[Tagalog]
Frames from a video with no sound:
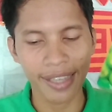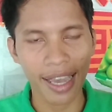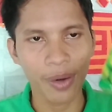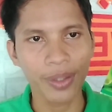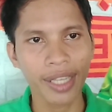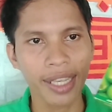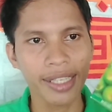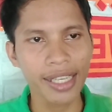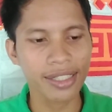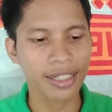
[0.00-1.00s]
dahon na
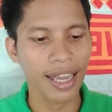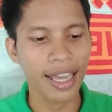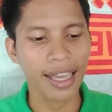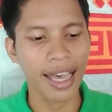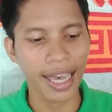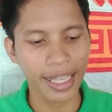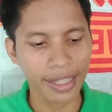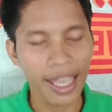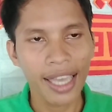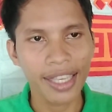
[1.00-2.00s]
inextract
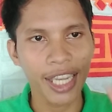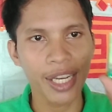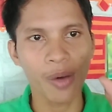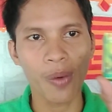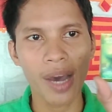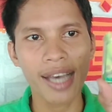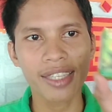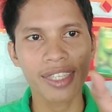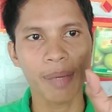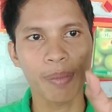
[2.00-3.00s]
at ginawang
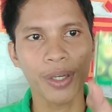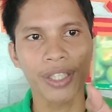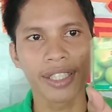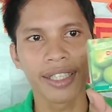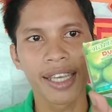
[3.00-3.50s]
sabon